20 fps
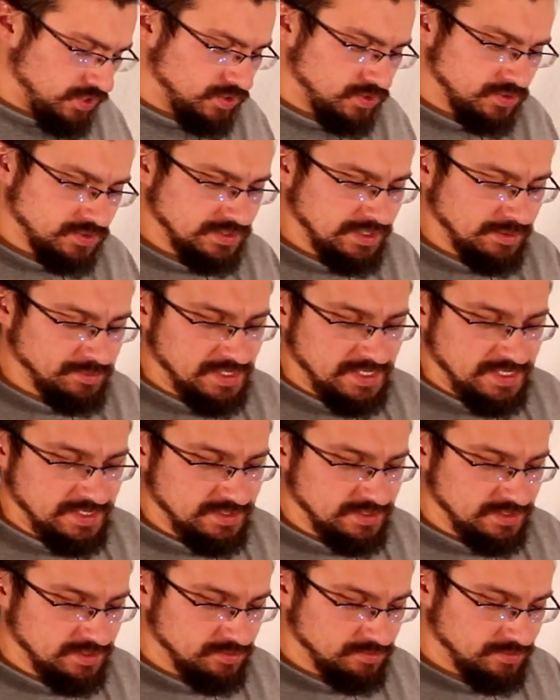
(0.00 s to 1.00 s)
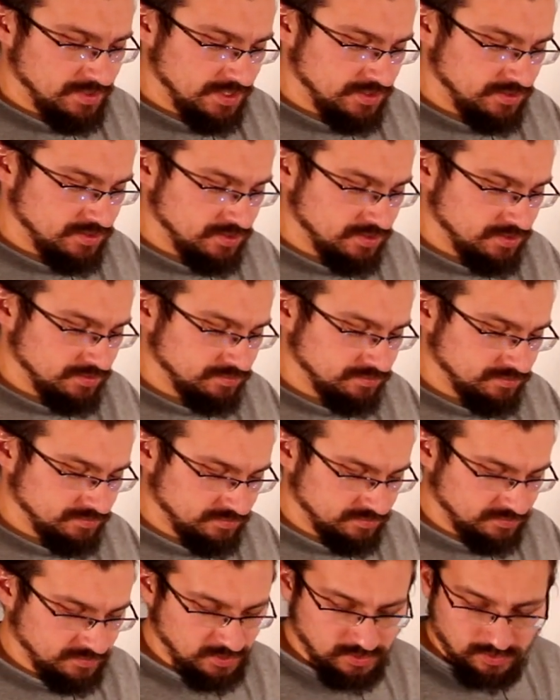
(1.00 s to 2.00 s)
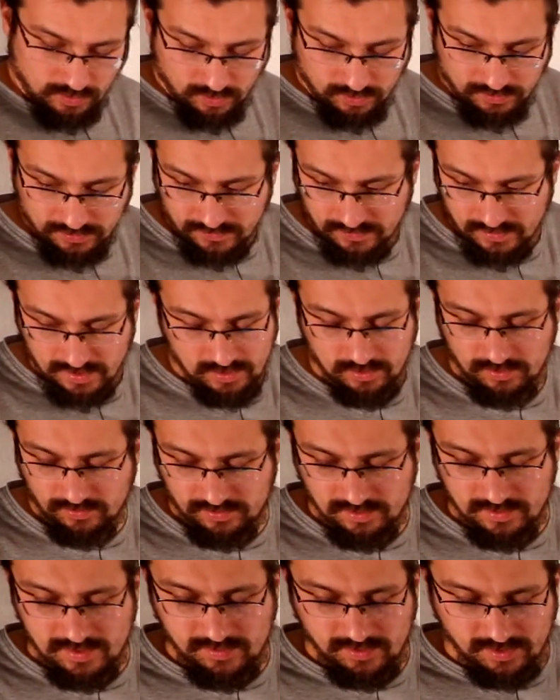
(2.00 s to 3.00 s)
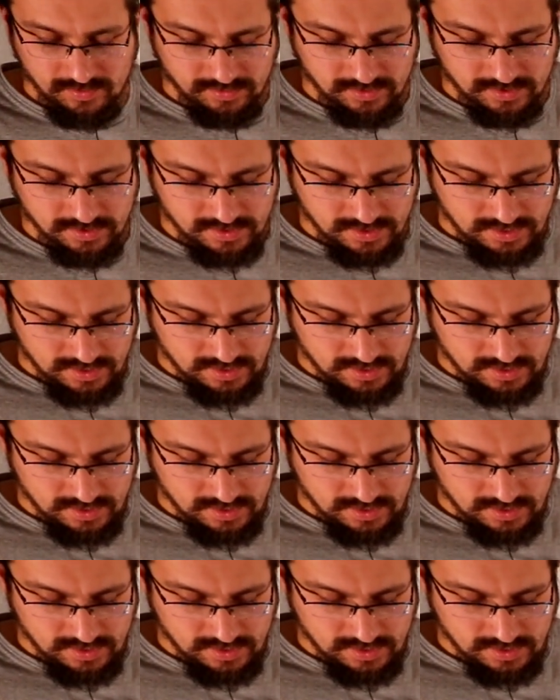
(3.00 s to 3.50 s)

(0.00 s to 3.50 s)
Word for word: Und ich habe eh hier meine Luftwehr, Luftwärmepumpe,